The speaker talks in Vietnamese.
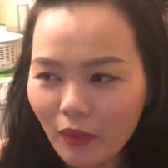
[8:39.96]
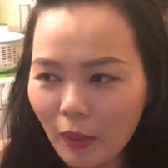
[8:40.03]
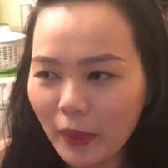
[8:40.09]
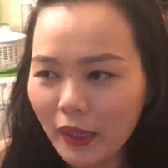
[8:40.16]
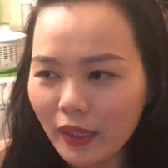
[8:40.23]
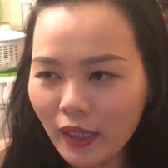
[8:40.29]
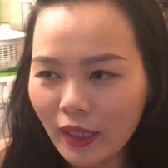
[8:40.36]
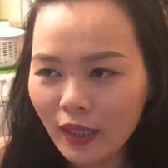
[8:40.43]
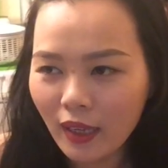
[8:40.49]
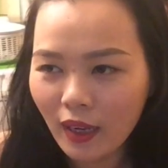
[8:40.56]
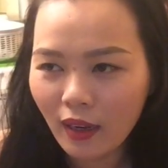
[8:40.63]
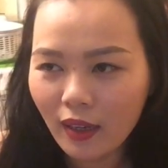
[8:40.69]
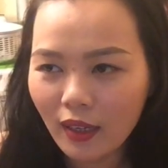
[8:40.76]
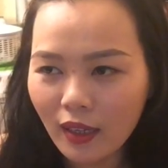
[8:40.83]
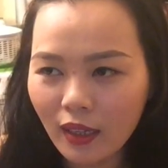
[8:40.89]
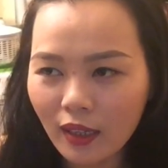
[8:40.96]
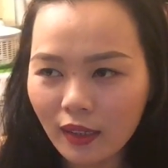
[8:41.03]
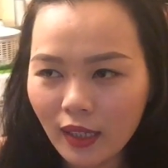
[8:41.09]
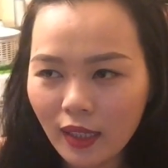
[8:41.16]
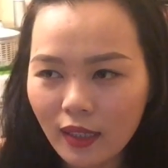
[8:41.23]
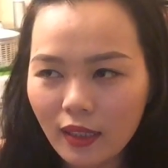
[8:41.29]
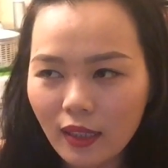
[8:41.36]
Và mình nghĩ đó là
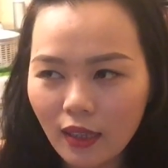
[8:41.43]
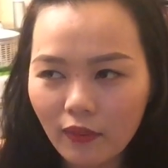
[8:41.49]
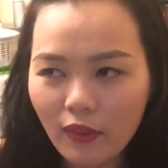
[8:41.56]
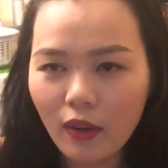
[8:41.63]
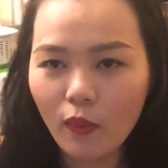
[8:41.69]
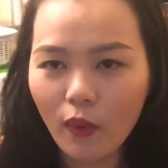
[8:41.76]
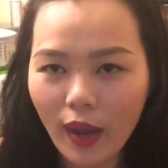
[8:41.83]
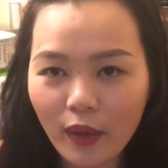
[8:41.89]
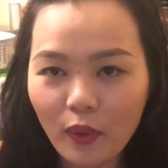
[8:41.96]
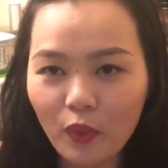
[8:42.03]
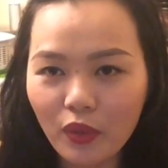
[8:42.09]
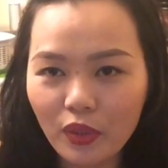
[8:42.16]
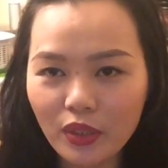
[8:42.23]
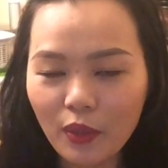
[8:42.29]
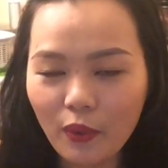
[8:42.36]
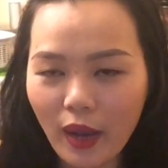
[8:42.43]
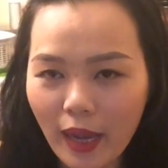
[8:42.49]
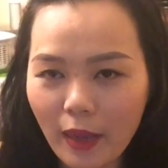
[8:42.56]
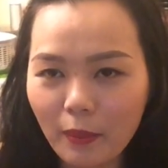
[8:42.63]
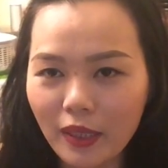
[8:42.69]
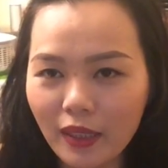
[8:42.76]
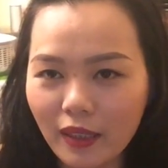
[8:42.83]
cái văn hóa của người châu
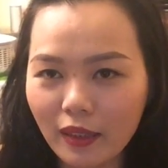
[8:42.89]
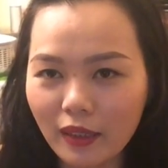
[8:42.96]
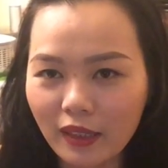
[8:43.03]
Á mình.